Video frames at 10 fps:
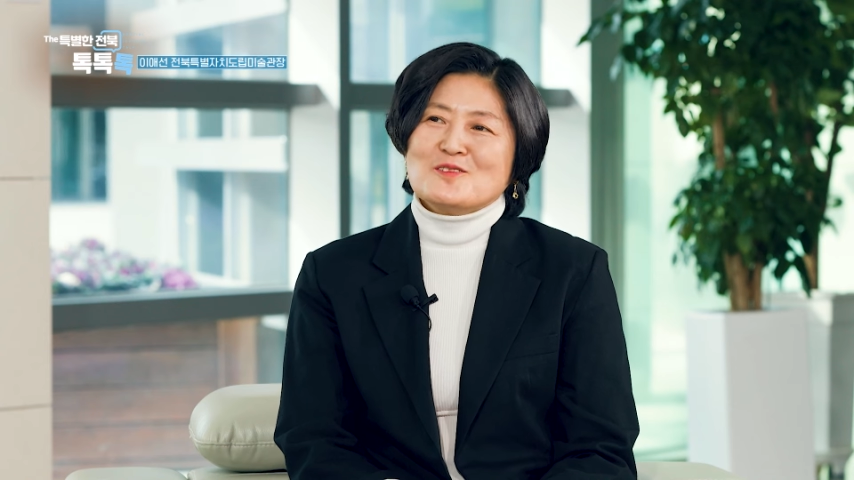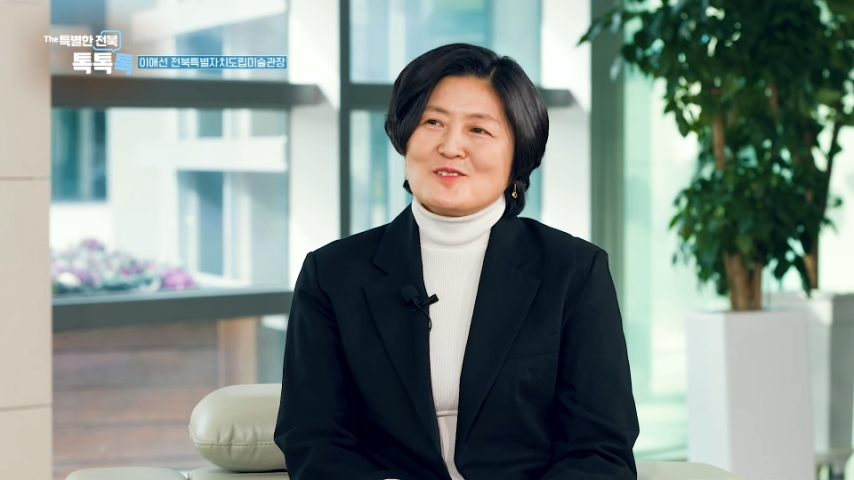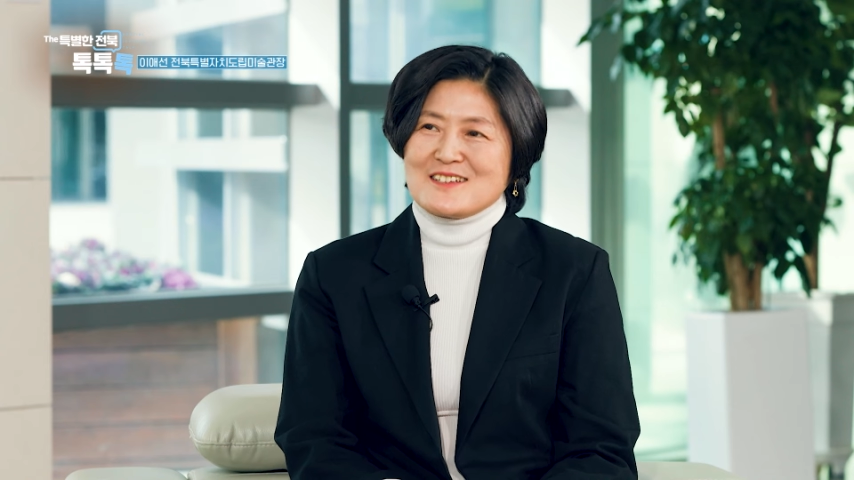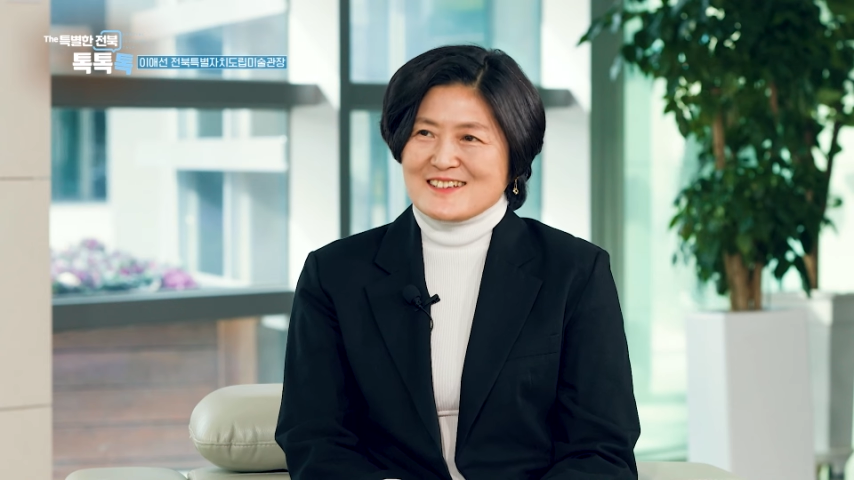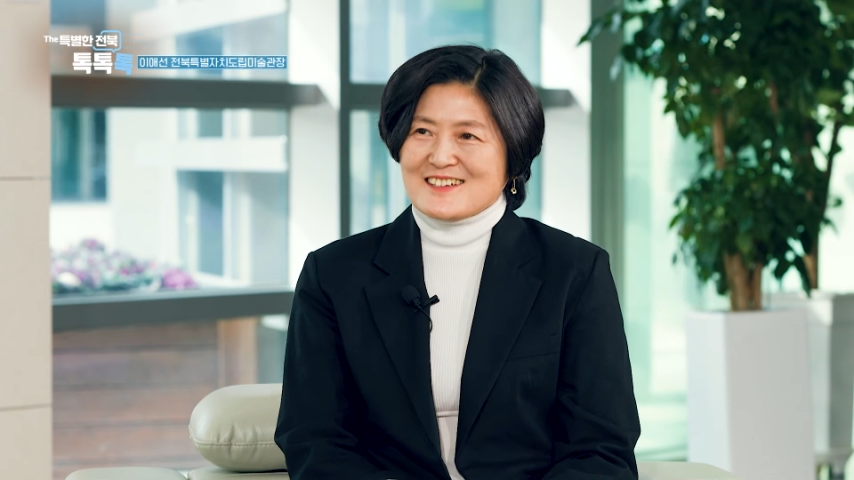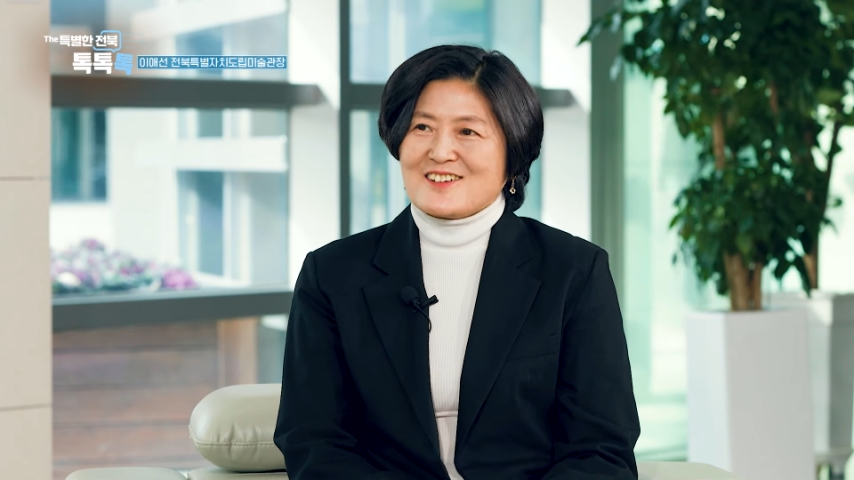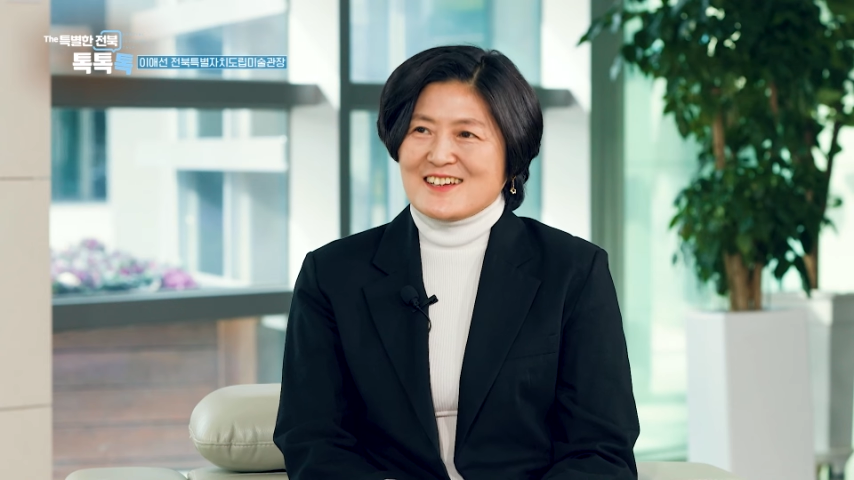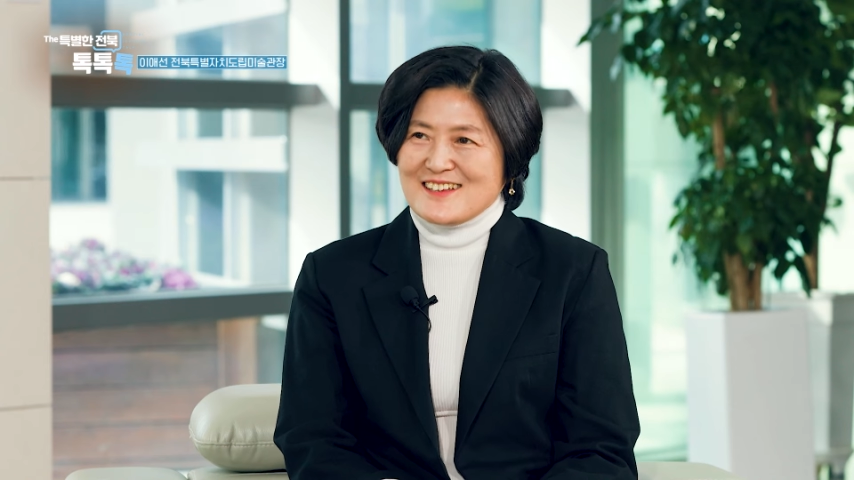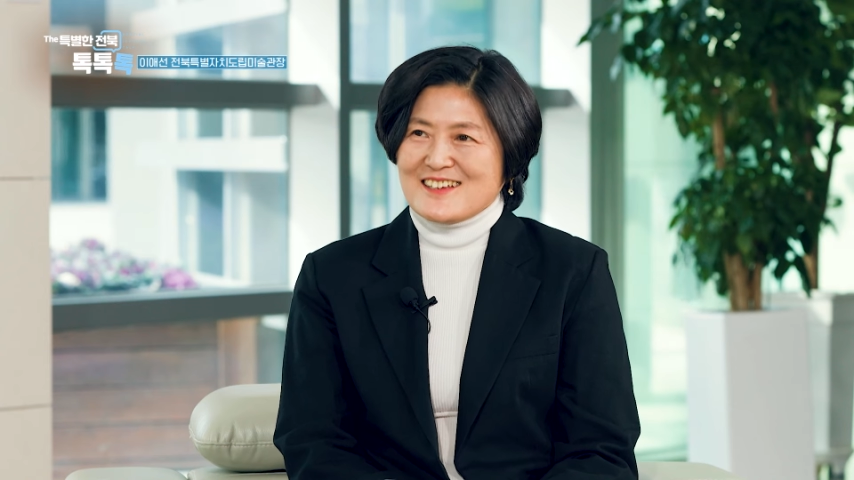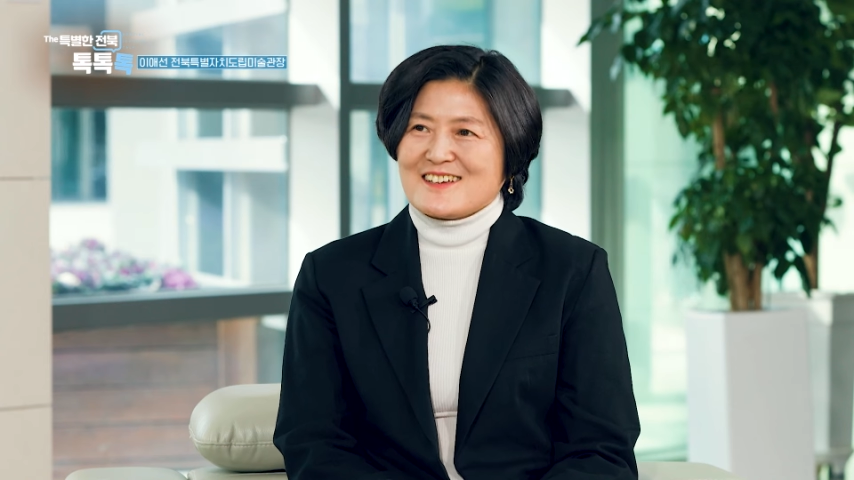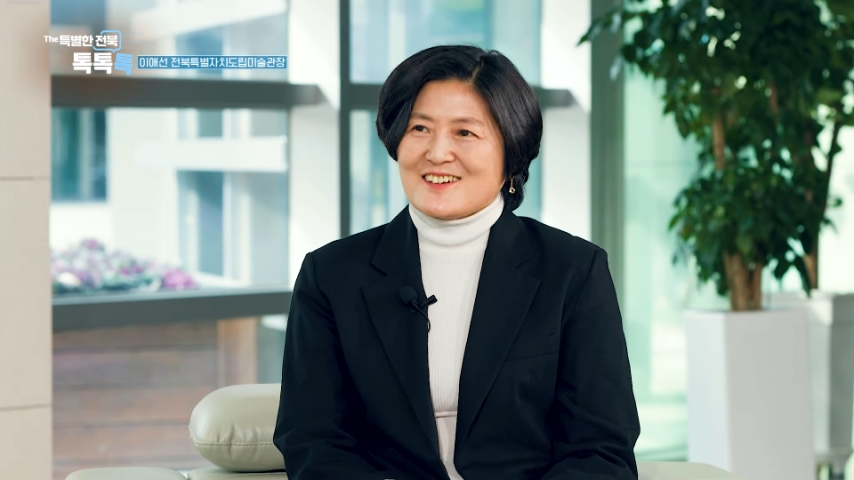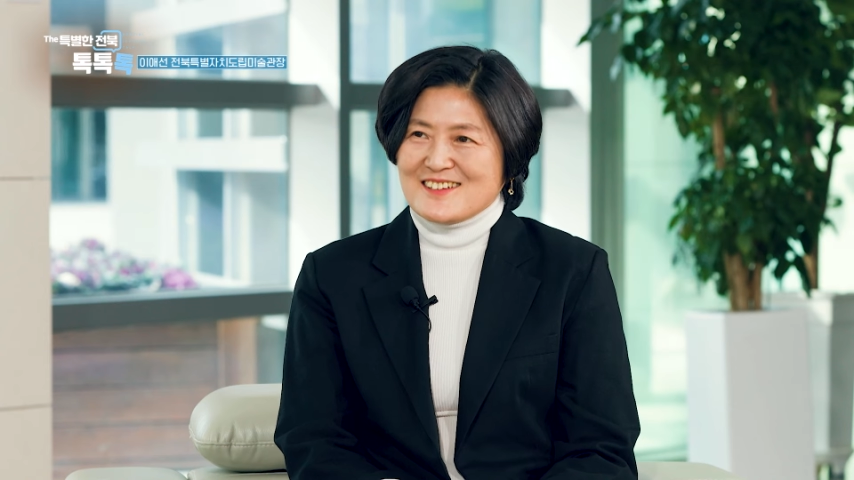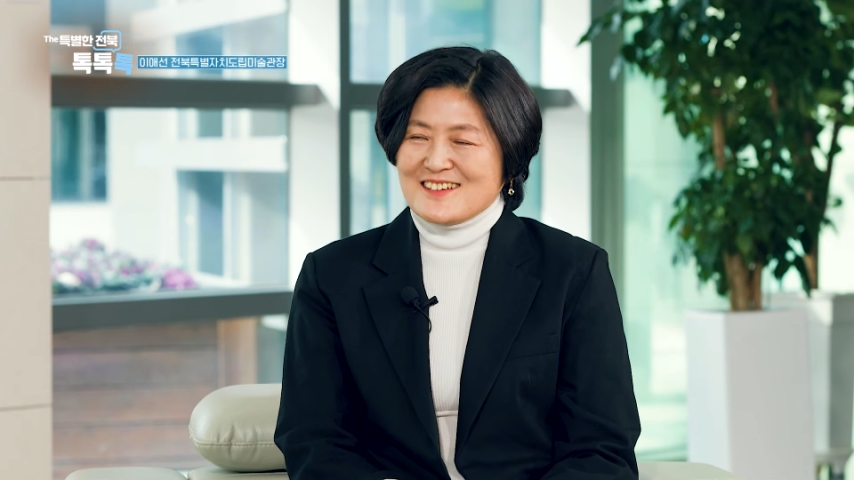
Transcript: 수 있을 것 같아요. 봄,